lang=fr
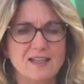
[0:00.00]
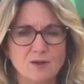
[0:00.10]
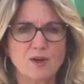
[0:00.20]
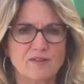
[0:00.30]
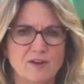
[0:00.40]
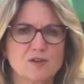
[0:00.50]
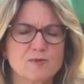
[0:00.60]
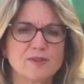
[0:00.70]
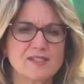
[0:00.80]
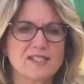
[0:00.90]
et le
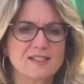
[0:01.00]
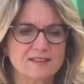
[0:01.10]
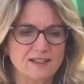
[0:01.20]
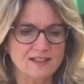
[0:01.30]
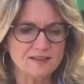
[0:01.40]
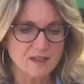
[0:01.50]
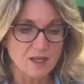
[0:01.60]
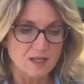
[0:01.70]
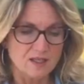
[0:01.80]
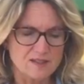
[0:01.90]
référencement des sites internet.
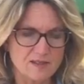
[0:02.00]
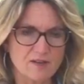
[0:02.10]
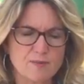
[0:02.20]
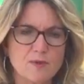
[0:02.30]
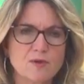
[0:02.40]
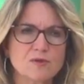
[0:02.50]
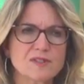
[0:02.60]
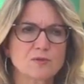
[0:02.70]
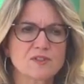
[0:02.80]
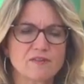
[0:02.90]
Et ça, vraiment,
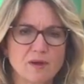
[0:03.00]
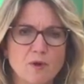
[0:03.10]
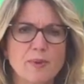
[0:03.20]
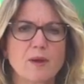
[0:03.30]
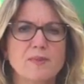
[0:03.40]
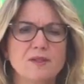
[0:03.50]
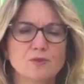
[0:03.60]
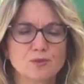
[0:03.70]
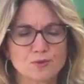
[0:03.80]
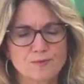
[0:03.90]
ça nous a vraiment permis
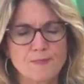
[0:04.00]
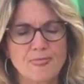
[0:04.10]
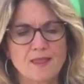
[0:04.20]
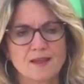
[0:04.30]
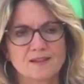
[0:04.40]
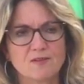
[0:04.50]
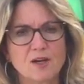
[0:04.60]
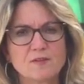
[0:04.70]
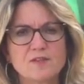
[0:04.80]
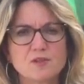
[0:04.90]

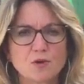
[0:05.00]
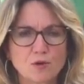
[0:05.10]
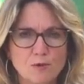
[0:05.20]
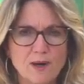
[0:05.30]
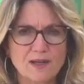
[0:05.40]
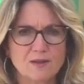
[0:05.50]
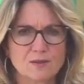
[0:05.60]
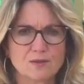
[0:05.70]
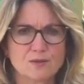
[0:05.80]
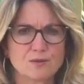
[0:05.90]
d'avoir une vision globale
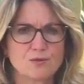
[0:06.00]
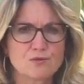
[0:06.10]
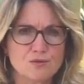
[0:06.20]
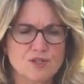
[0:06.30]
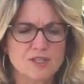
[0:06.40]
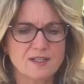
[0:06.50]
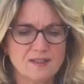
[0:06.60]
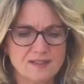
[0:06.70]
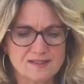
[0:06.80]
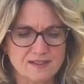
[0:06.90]
euh, du
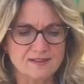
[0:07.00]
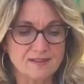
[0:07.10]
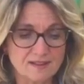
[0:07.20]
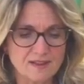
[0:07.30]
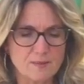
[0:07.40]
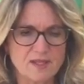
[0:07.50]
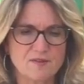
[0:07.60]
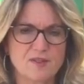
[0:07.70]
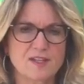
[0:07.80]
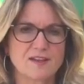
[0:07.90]
sujet et ça a été très très
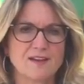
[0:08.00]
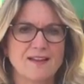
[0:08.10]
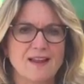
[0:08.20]
bénéfique.